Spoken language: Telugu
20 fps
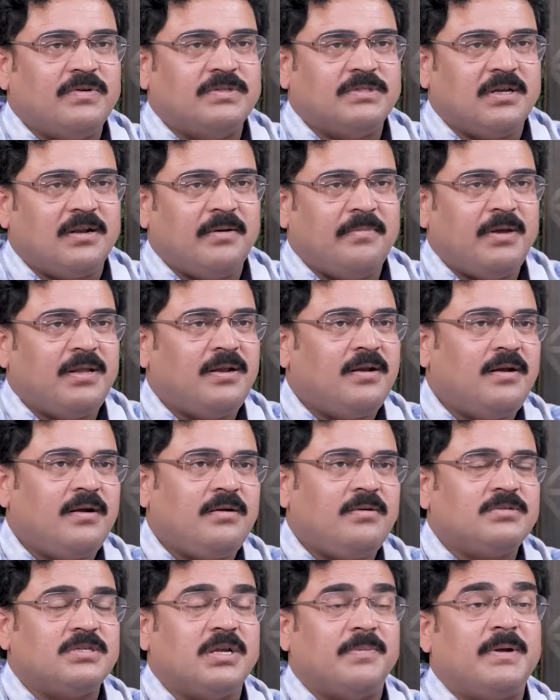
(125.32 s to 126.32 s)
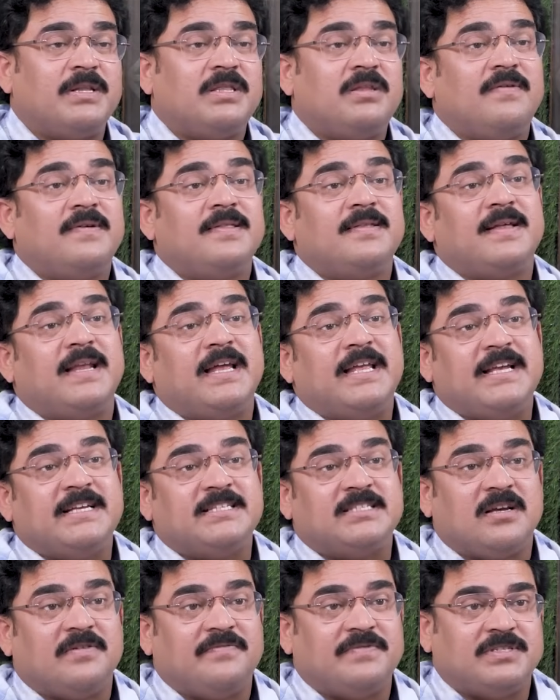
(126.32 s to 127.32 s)
భావించారు మీరన్నట్టు సమర్థవంతమైన
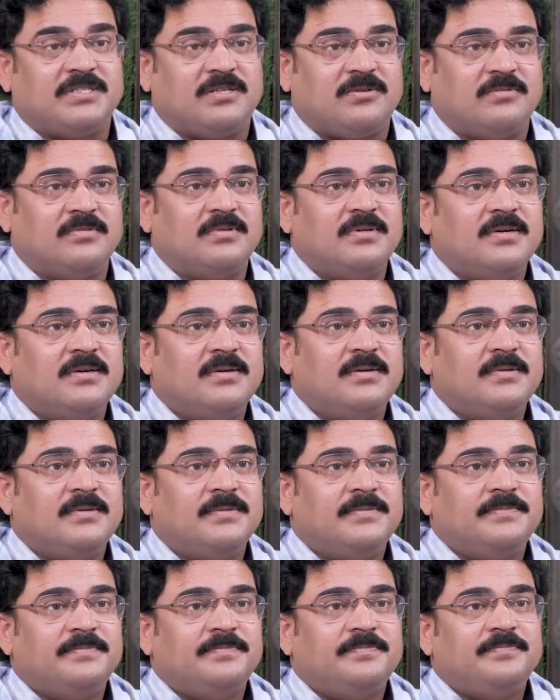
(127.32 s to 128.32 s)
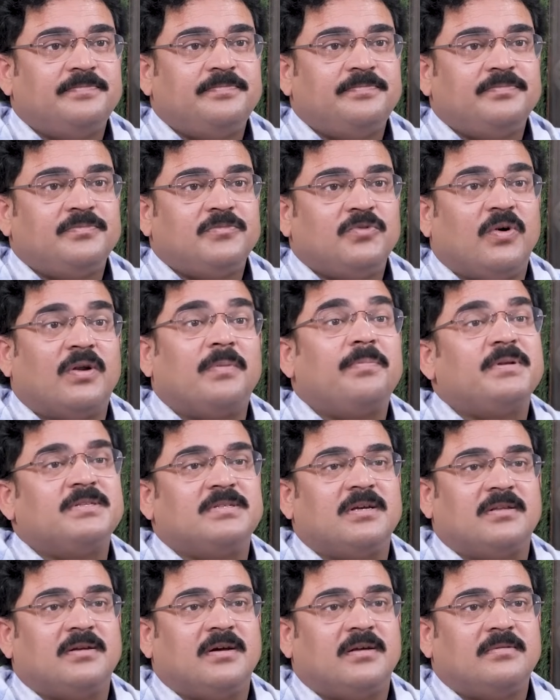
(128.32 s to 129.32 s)
ఐఏఎస్ ఆఫీసరు
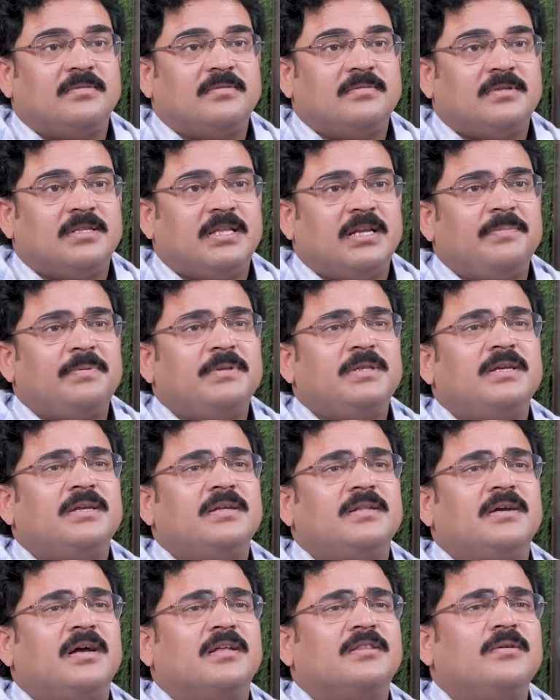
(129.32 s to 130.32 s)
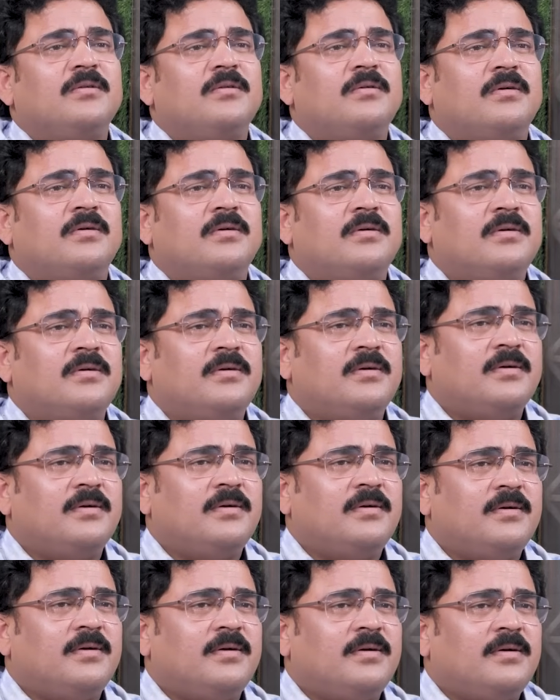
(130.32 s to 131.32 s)
వరప్రసాద్ గారు తిరుపతి గతంలో
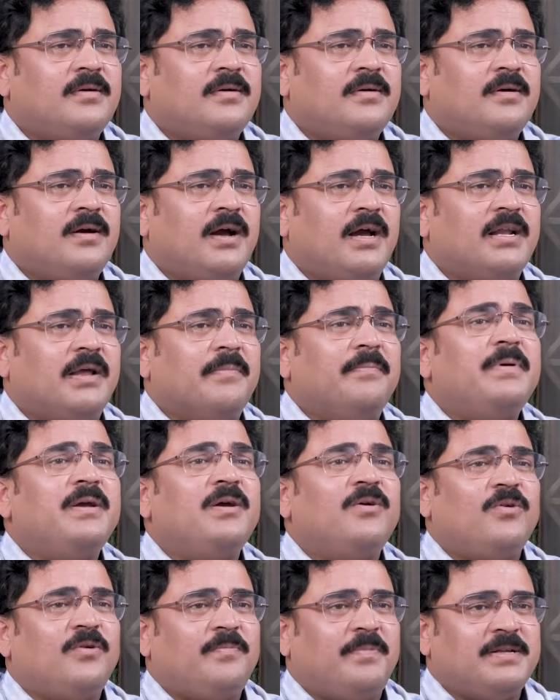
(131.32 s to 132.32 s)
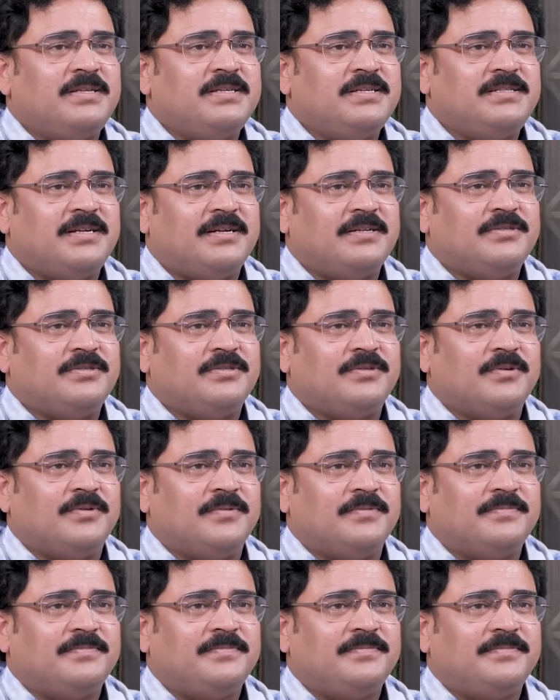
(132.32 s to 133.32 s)
ఆయన ఎంపీకి కూడా పనిచేశాడు
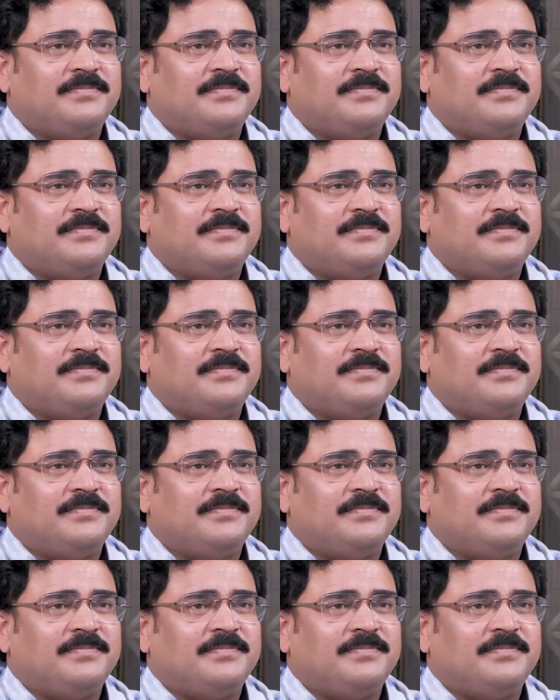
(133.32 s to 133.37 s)
చిత్తూరు